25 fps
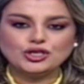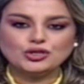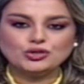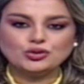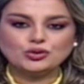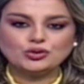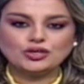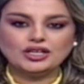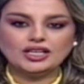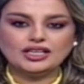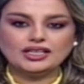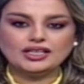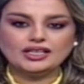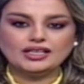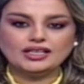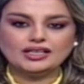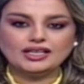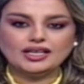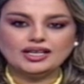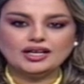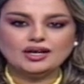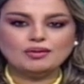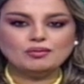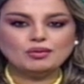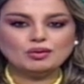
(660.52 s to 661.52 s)
شكرا
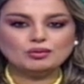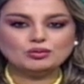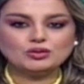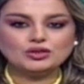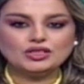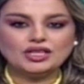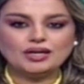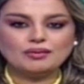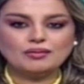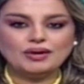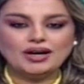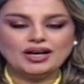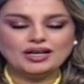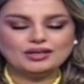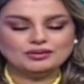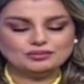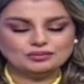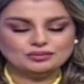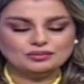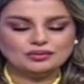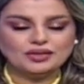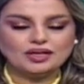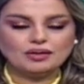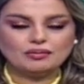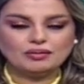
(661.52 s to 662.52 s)
لكرم المتابعة
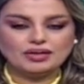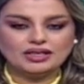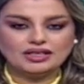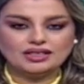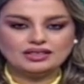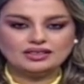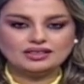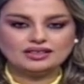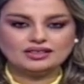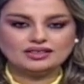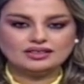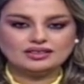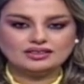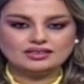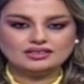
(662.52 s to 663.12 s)
بأمان الله